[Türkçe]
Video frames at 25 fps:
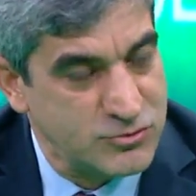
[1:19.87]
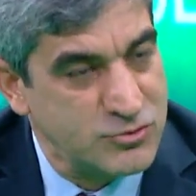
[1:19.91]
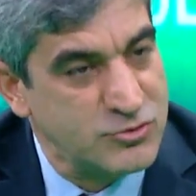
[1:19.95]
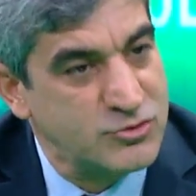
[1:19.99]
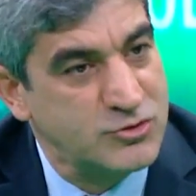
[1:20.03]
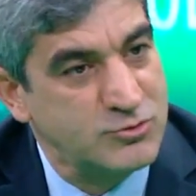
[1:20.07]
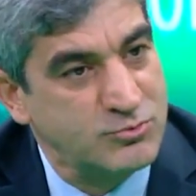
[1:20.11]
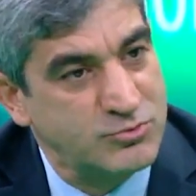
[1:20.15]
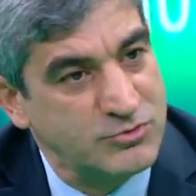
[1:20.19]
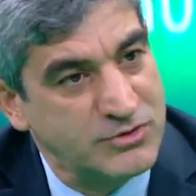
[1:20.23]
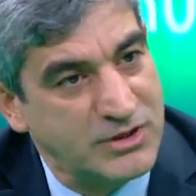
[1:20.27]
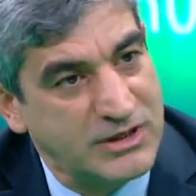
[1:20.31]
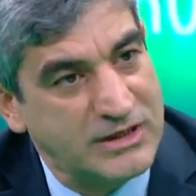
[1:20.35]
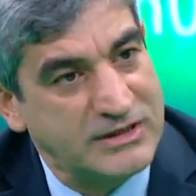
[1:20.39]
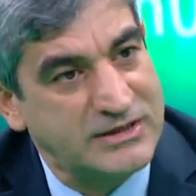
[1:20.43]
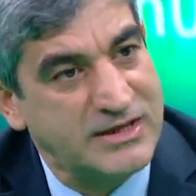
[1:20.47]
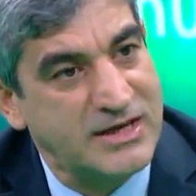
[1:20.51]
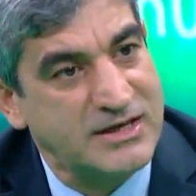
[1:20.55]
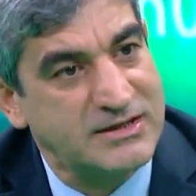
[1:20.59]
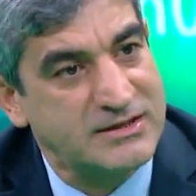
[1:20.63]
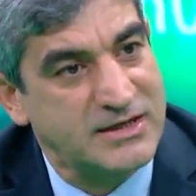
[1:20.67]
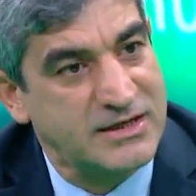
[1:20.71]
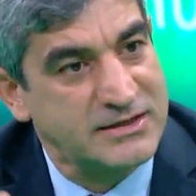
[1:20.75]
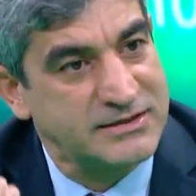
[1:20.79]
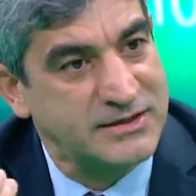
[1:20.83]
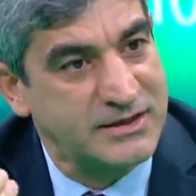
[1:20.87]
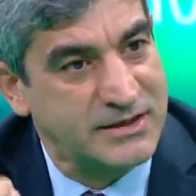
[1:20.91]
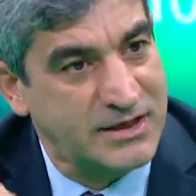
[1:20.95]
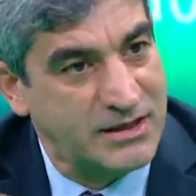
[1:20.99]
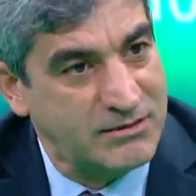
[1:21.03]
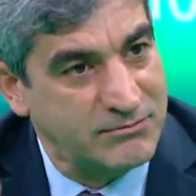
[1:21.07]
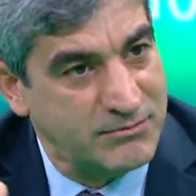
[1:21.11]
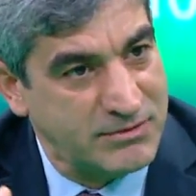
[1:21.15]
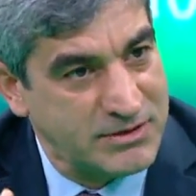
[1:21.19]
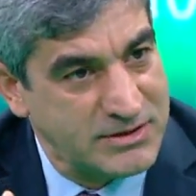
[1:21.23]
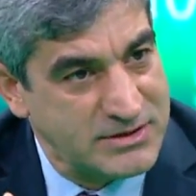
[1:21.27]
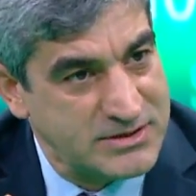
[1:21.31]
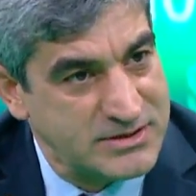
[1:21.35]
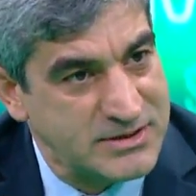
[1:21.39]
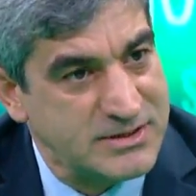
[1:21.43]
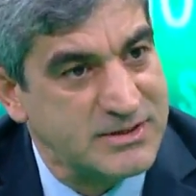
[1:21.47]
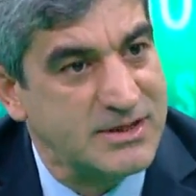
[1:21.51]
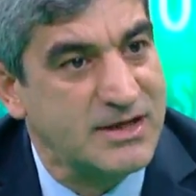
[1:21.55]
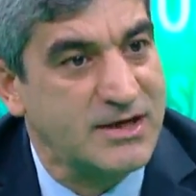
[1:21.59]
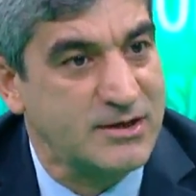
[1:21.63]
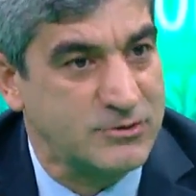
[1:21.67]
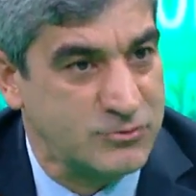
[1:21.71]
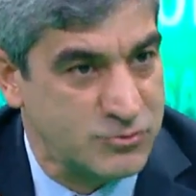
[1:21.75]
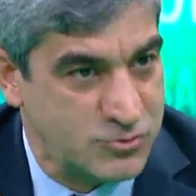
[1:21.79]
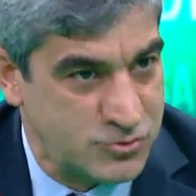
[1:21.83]
Çünkü bunların tekrar daralma riski
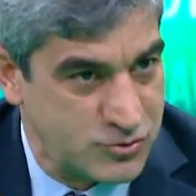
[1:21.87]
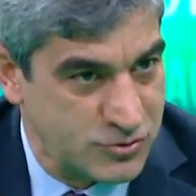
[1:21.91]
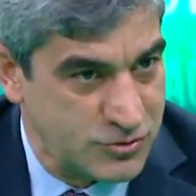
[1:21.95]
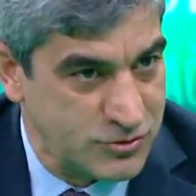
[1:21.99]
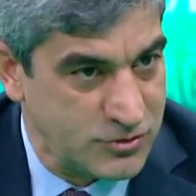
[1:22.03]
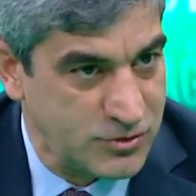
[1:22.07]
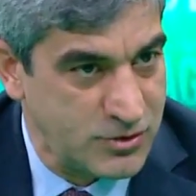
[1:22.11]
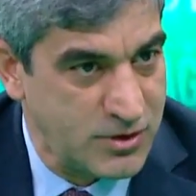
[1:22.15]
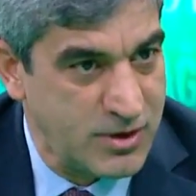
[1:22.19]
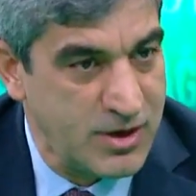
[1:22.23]
daha düşük.